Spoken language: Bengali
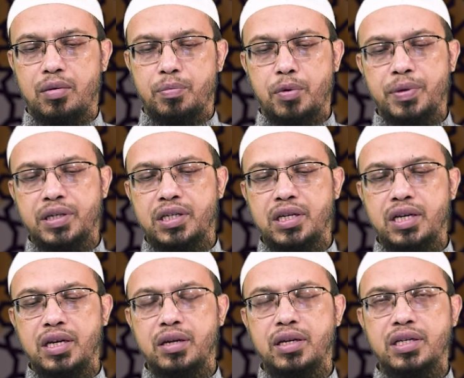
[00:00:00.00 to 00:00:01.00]
প্রবাসী
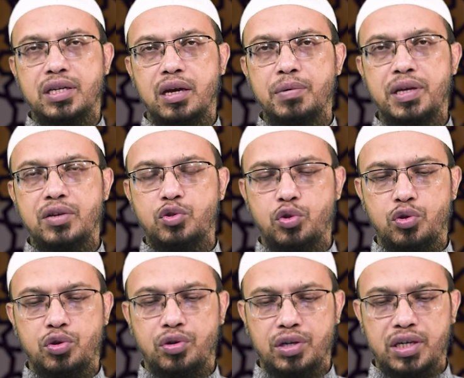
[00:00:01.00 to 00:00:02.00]
স্বামীর
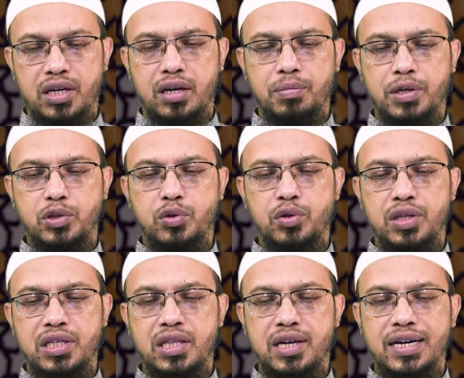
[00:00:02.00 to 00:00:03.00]
চরিত্রকে ঠিক রাখবার জন্য
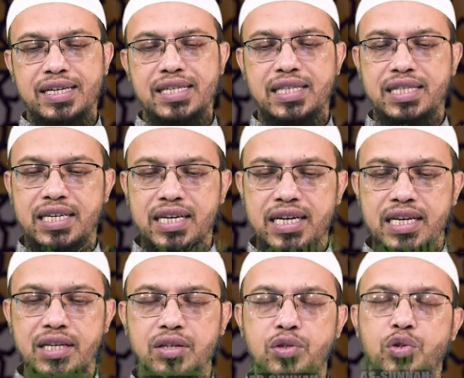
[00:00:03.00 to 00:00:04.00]
দেশে থাকা স্ত্রীর
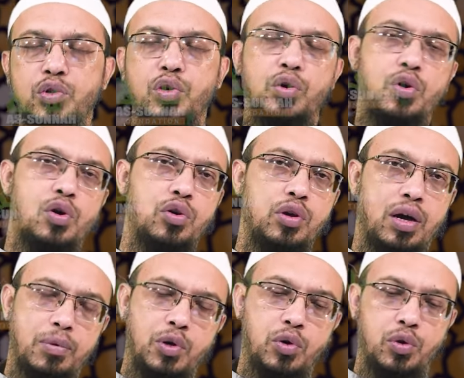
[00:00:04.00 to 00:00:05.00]
জন্য করণীয়
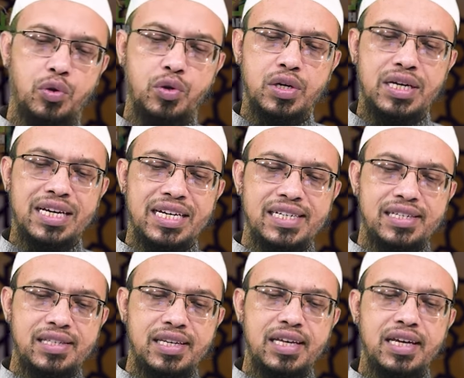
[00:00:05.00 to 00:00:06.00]
আমল হলো
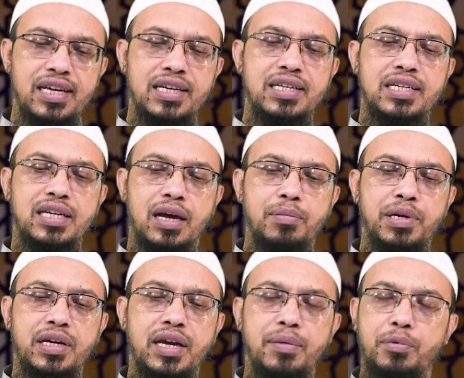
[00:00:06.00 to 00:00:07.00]
স্ত্রী
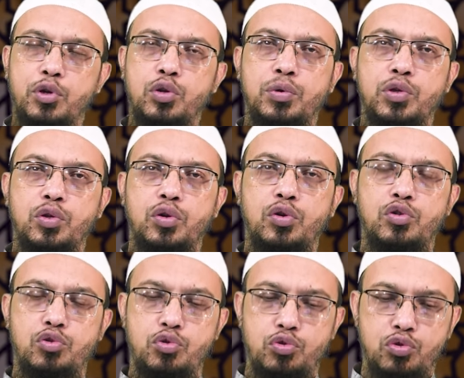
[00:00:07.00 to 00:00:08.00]
স্বামীকে প্রথমত
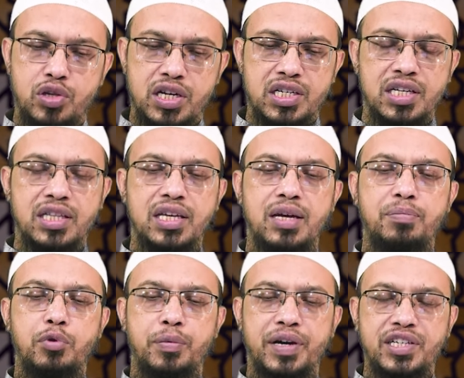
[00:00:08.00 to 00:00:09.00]
দ্রুততার সাথে
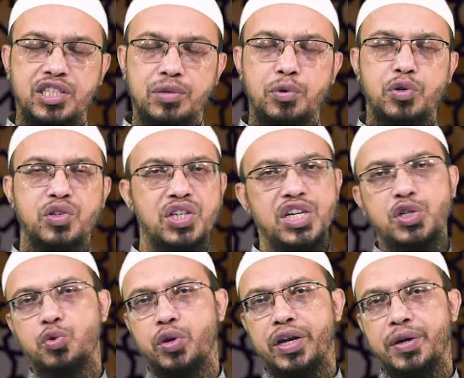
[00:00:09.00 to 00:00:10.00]
প্রবাস জীবন শেষ
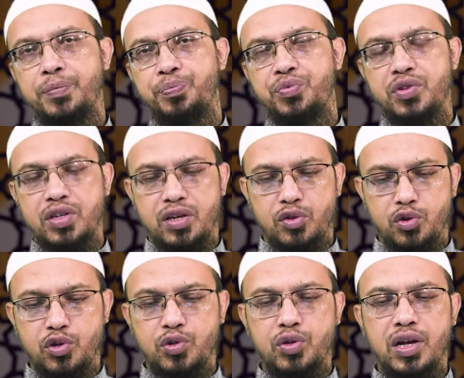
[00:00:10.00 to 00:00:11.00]
করে যেন
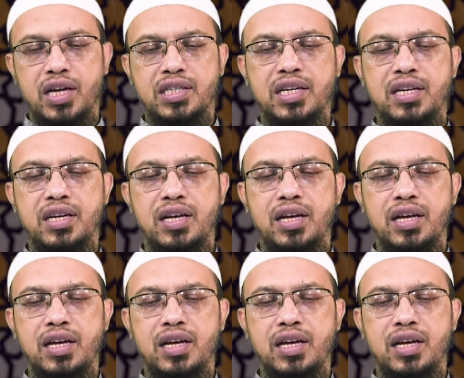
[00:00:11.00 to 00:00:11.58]
দেশে চলে আসেন